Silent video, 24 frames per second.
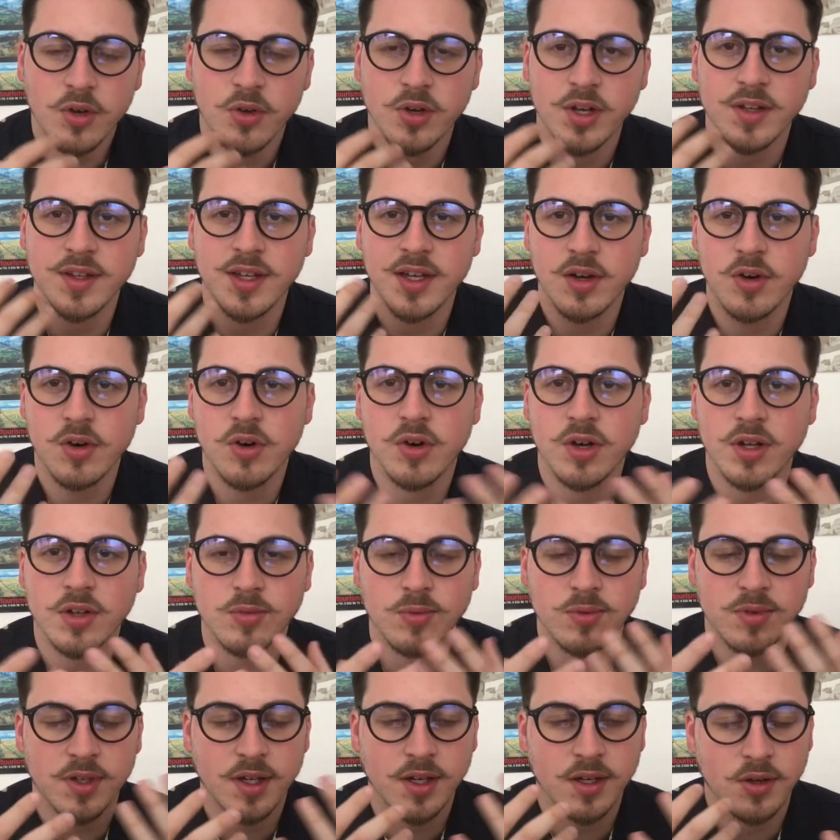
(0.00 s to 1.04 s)
les décors et
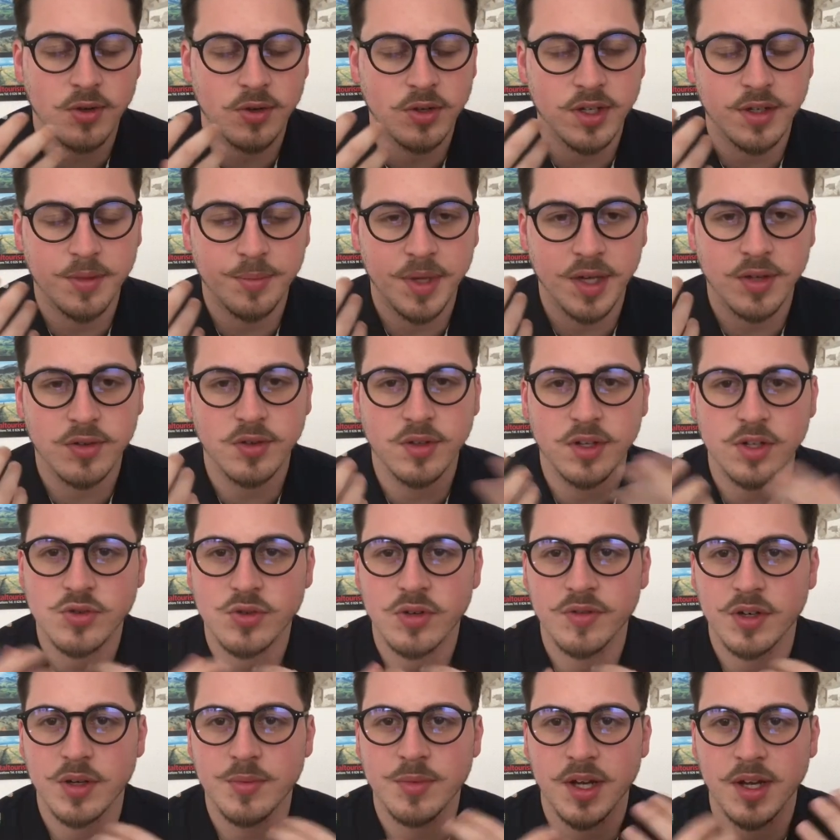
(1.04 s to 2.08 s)
tout ça, que les personnages
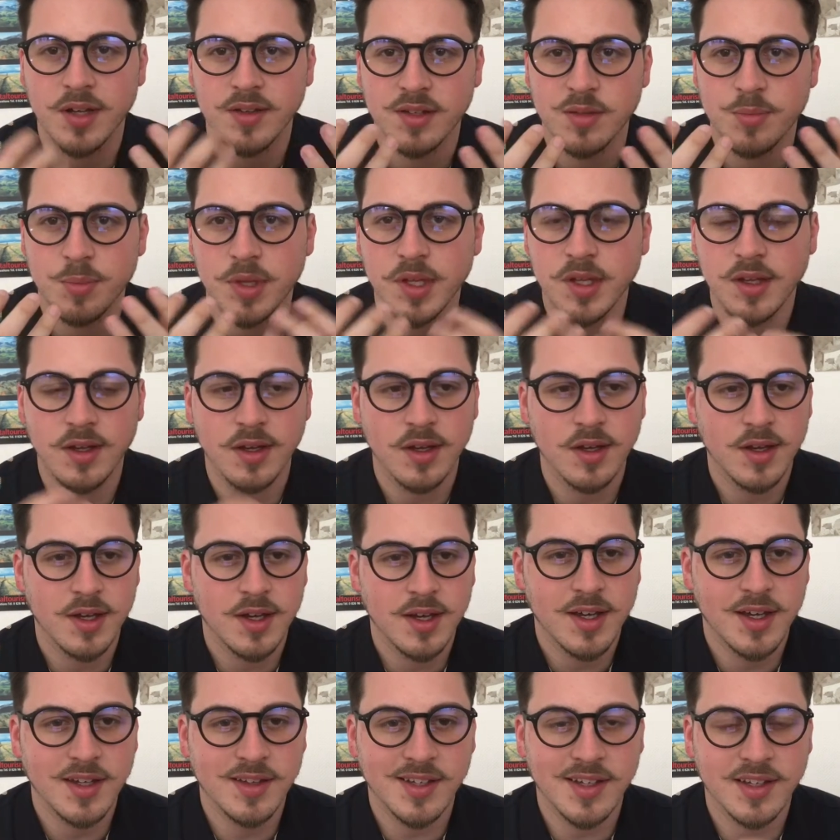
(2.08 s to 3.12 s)
soient vraiment atypiques
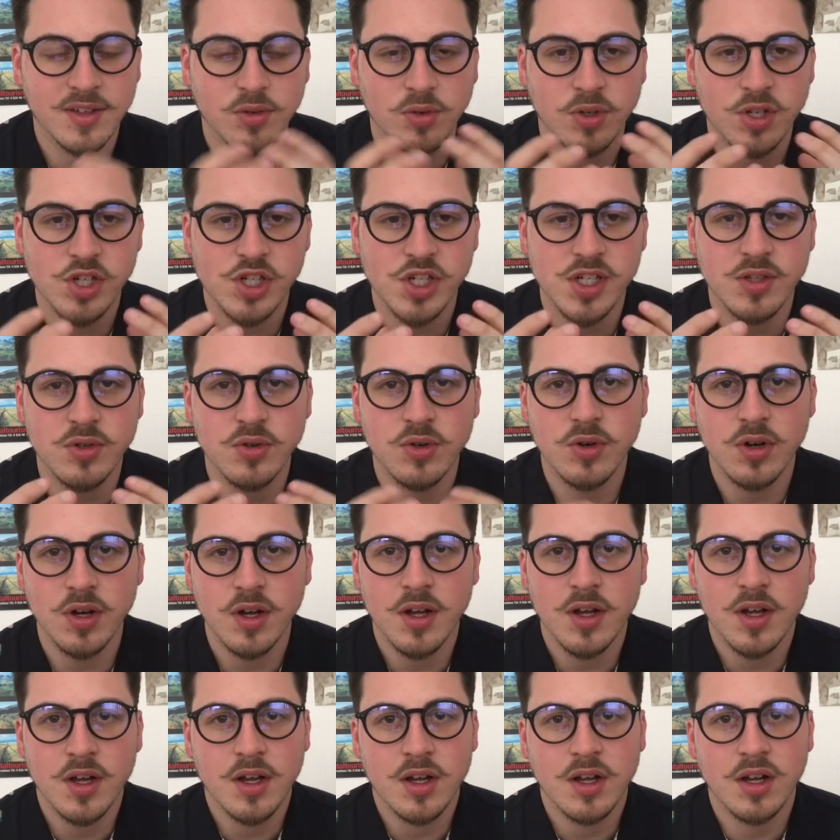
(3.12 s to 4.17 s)
et très originaux,
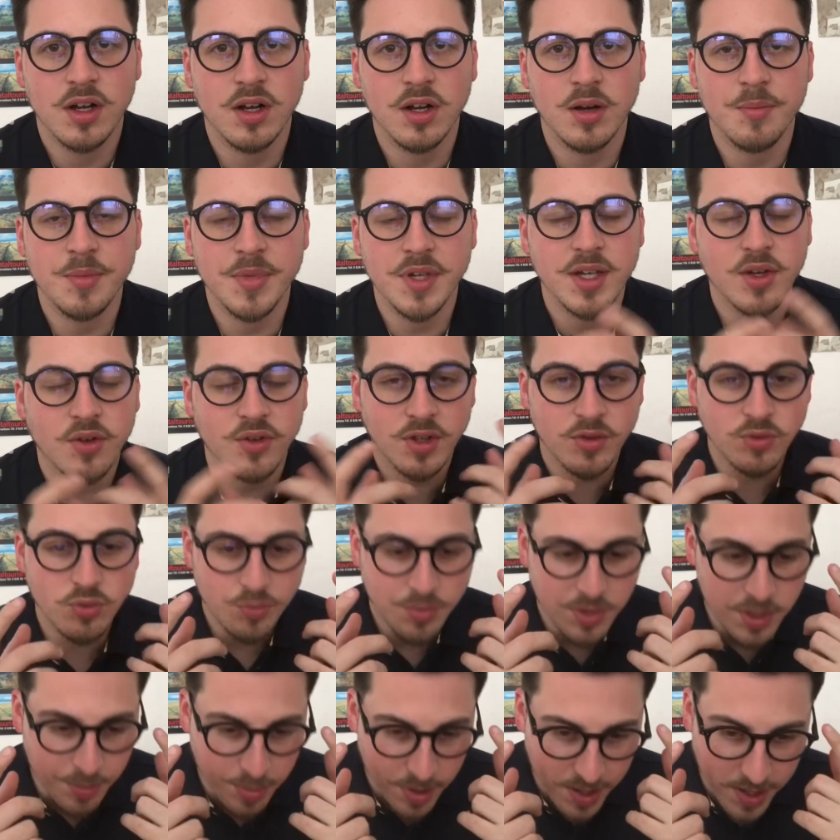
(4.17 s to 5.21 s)
euh, mais on n'en
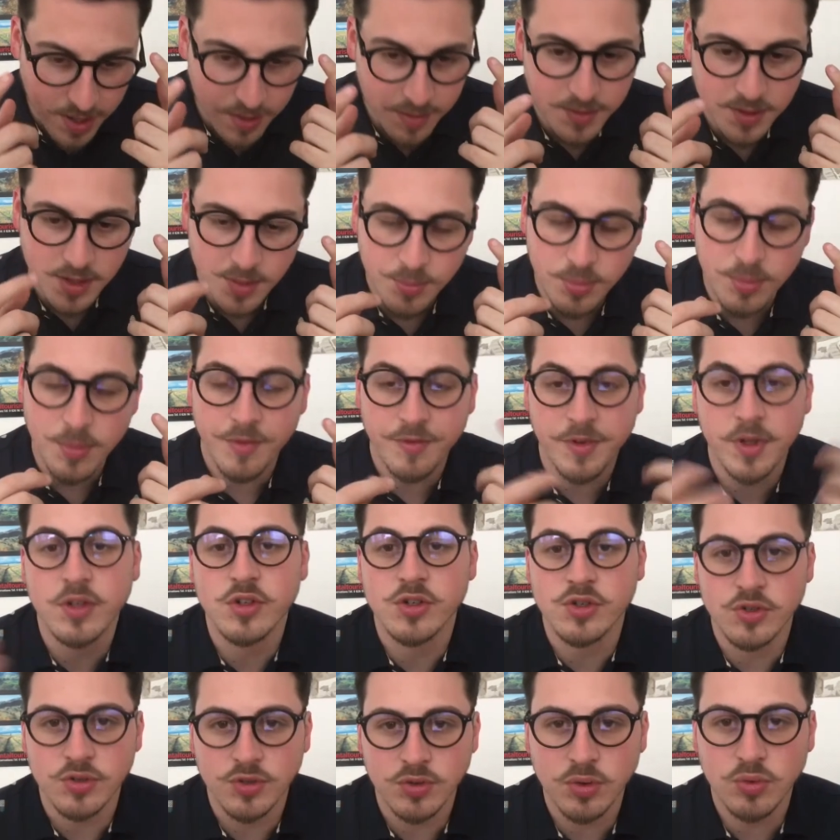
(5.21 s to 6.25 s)
oublie pas, enfin
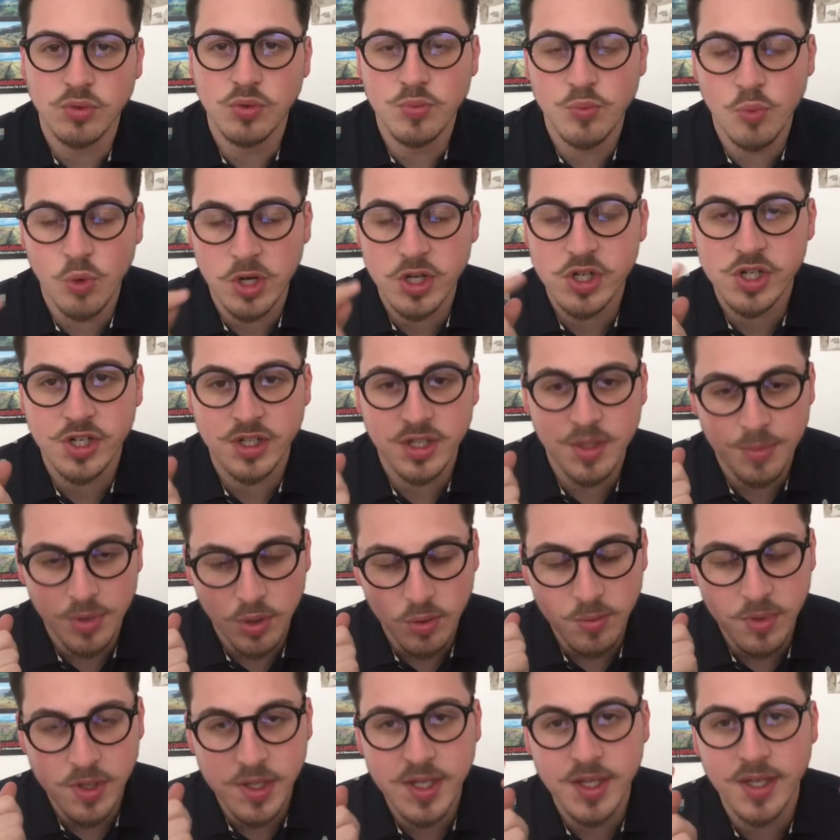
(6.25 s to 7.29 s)
surtout moi, j'en ai pas
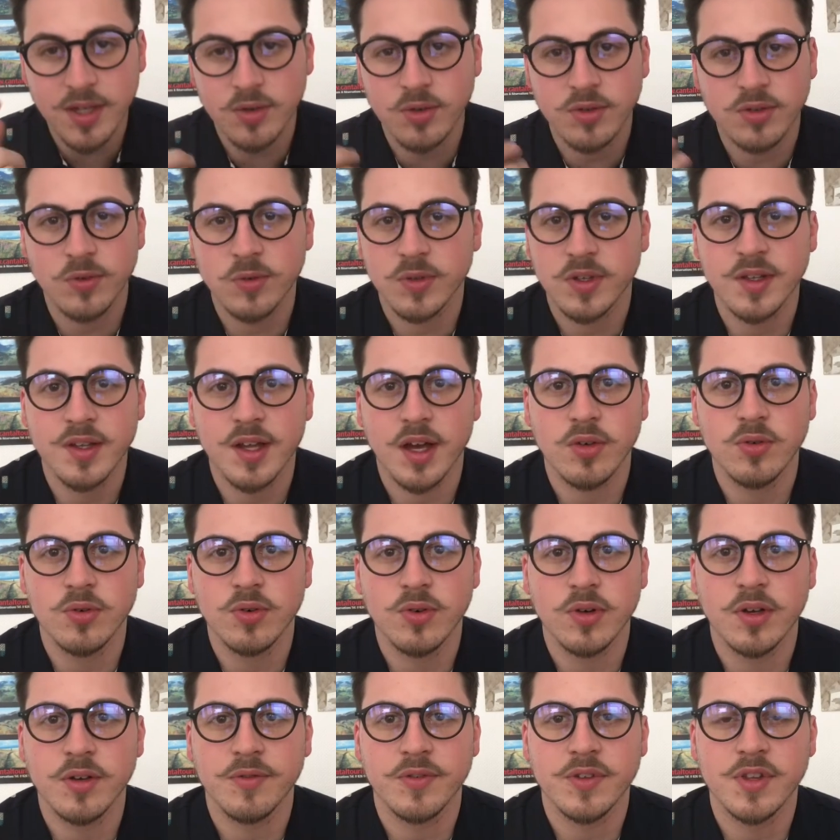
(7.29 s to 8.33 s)
oublié que ce
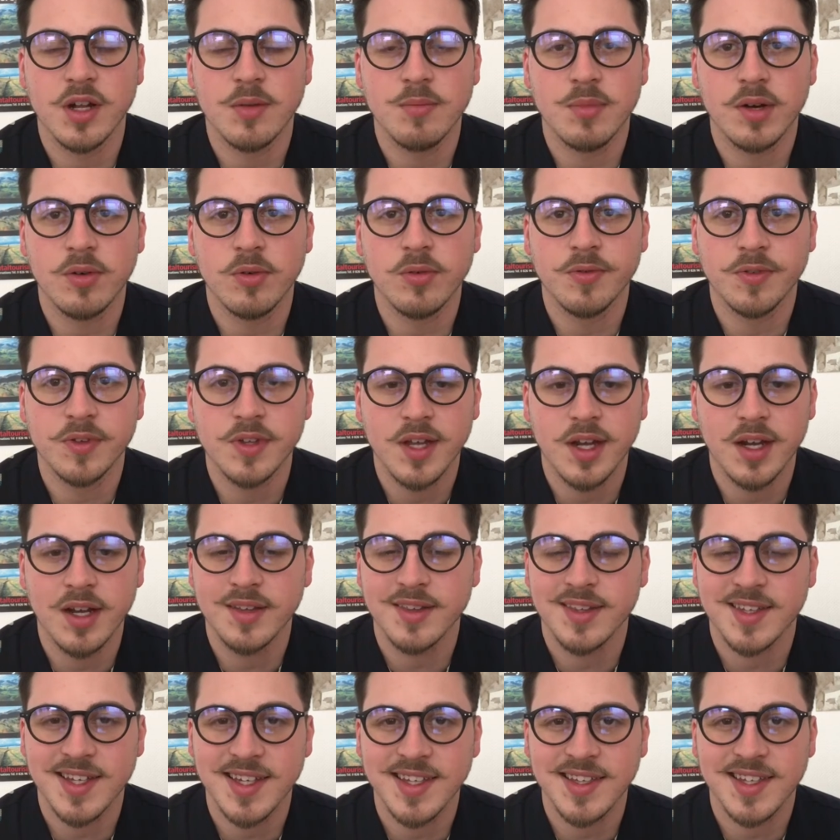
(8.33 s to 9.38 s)
scénario est finalement au final
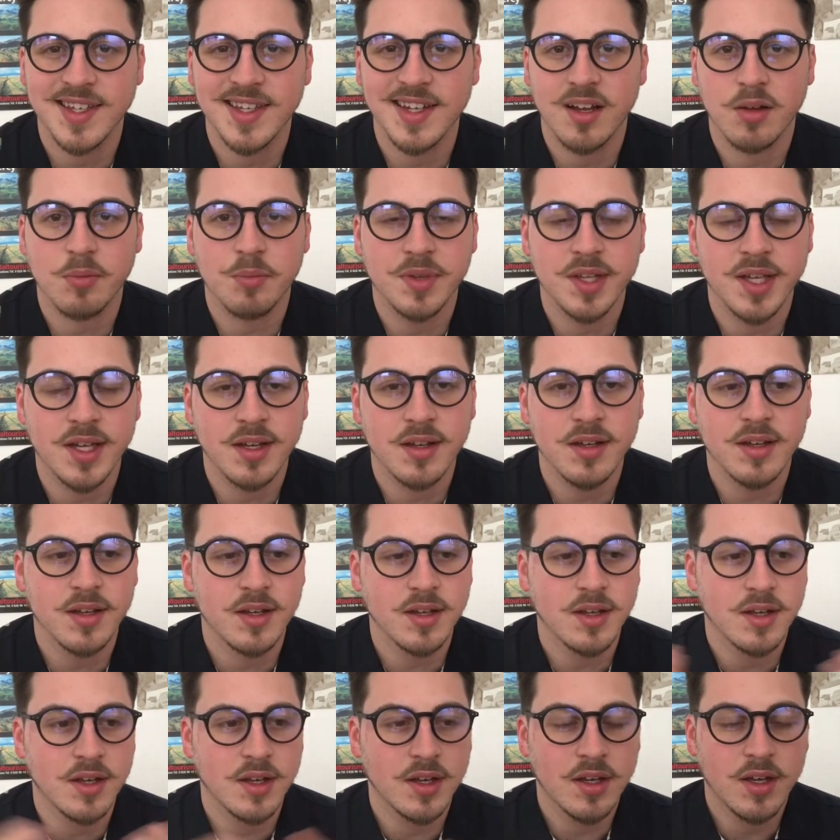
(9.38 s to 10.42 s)
très très lambda
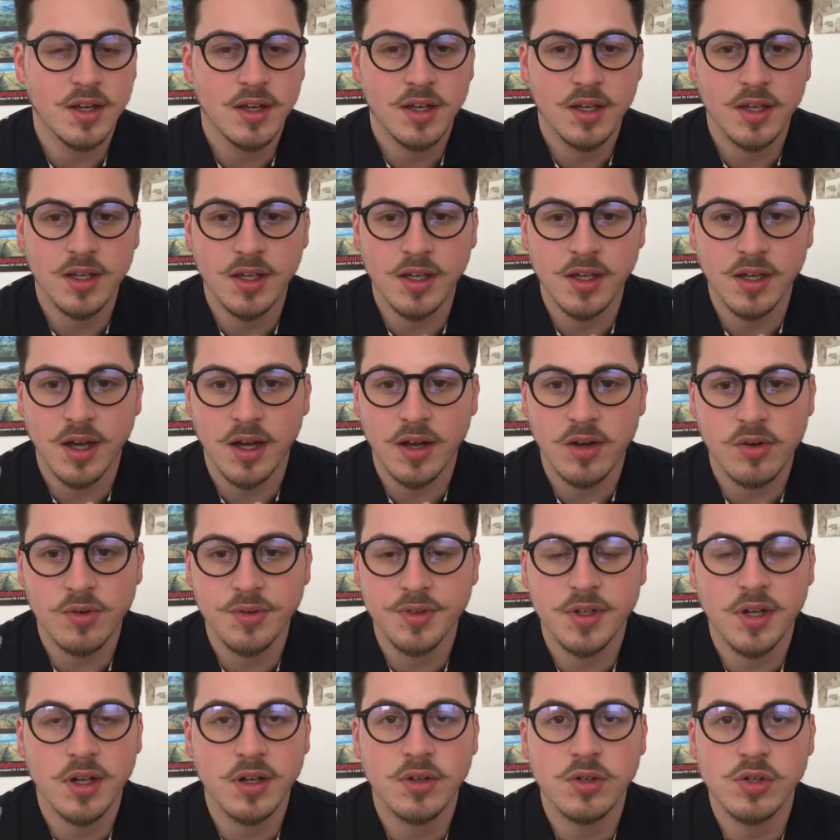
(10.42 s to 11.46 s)
et
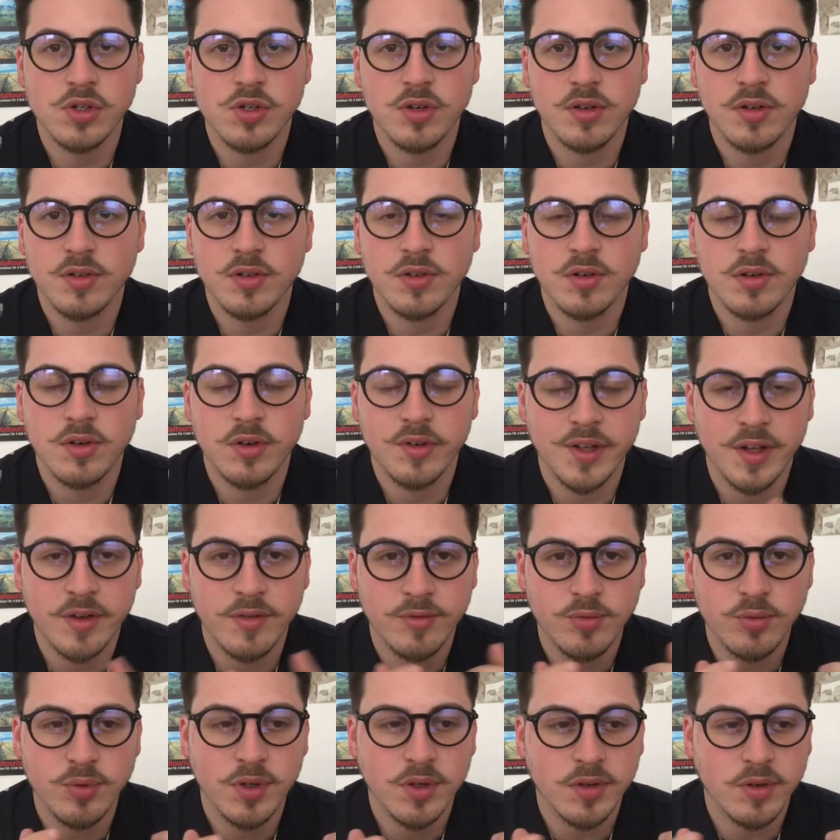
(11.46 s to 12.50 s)
raconte quelque chose qu'on a
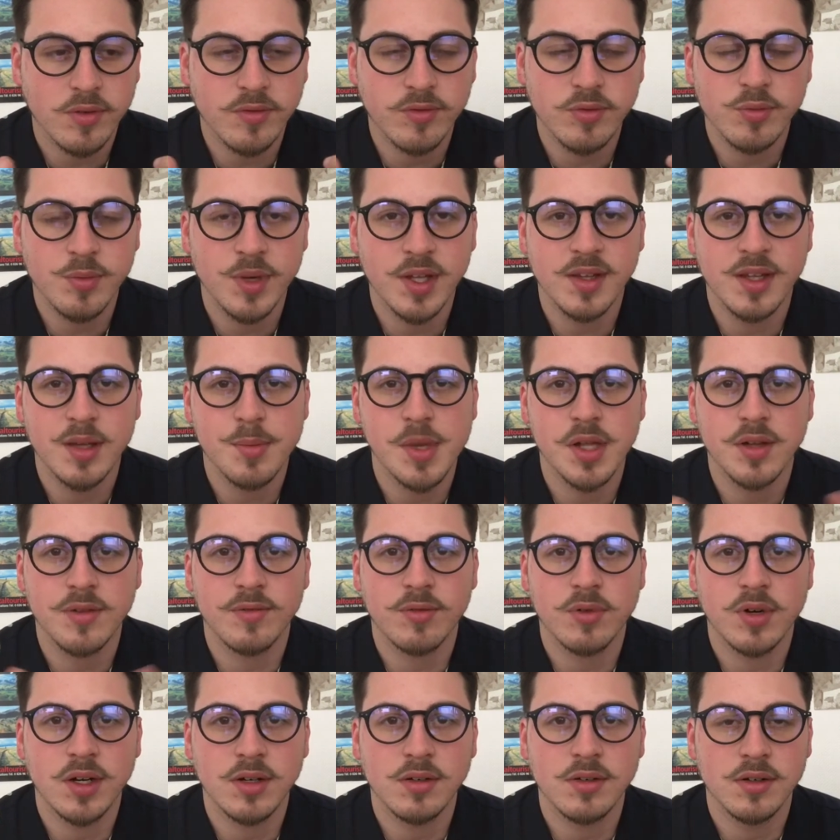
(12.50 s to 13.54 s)
vu et revu maintes et maintes
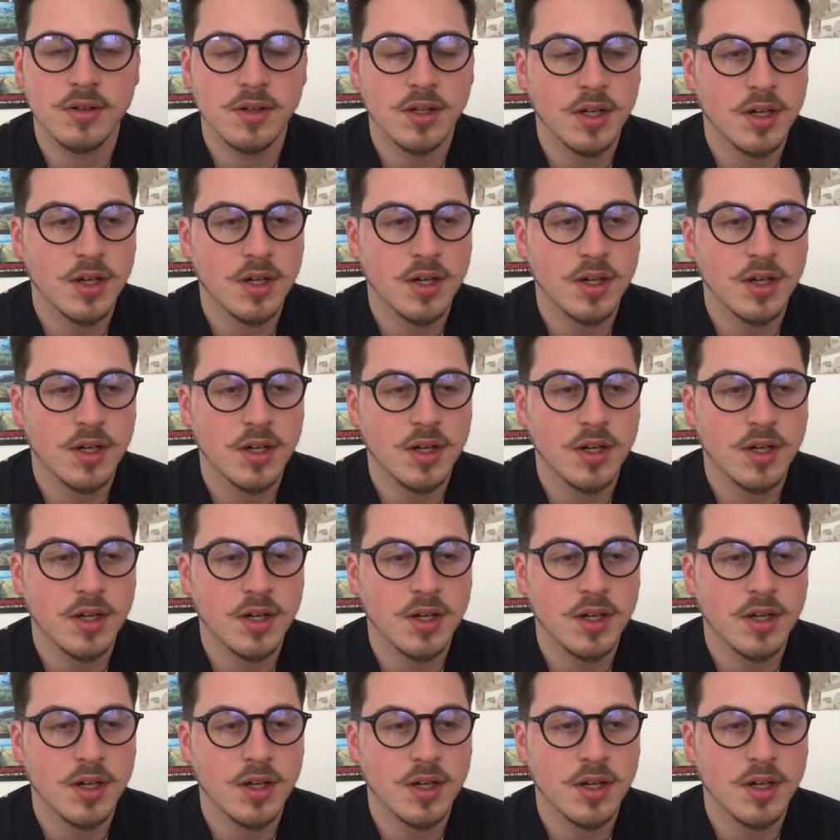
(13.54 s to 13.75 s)
fois euh,